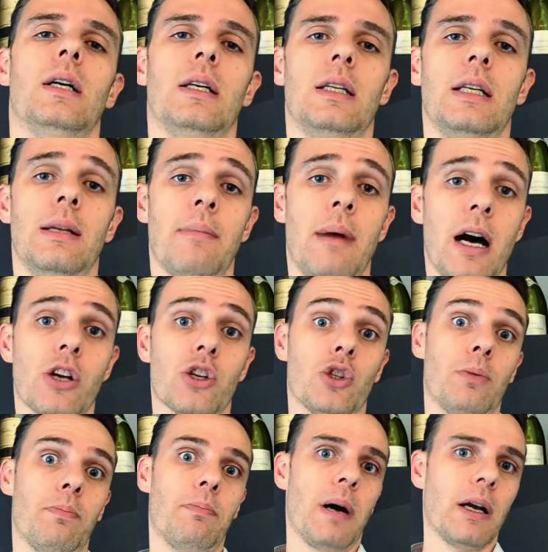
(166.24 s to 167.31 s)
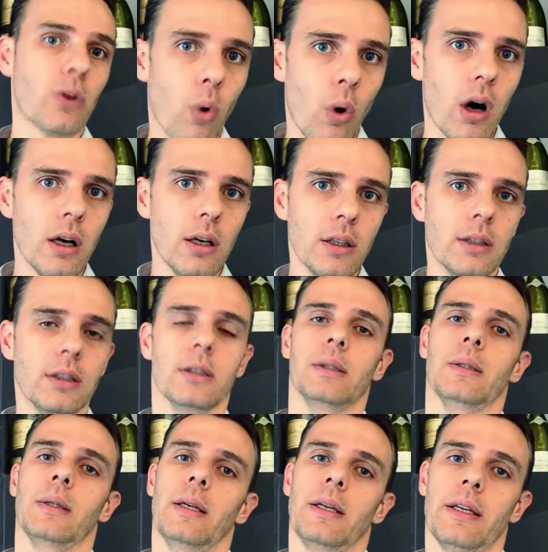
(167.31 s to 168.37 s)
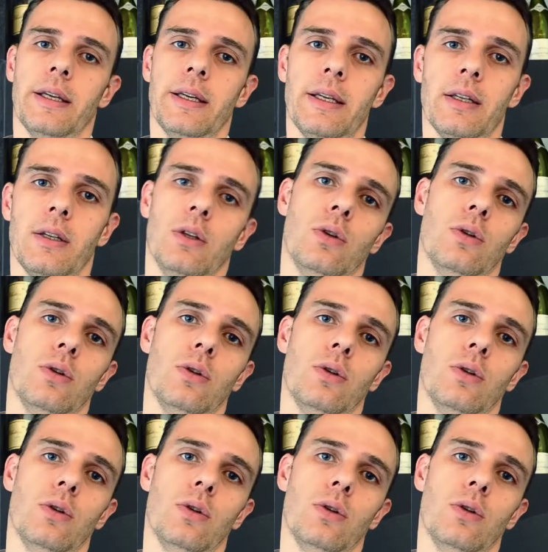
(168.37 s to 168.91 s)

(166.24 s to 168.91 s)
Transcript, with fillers: les marges par 3 et euh,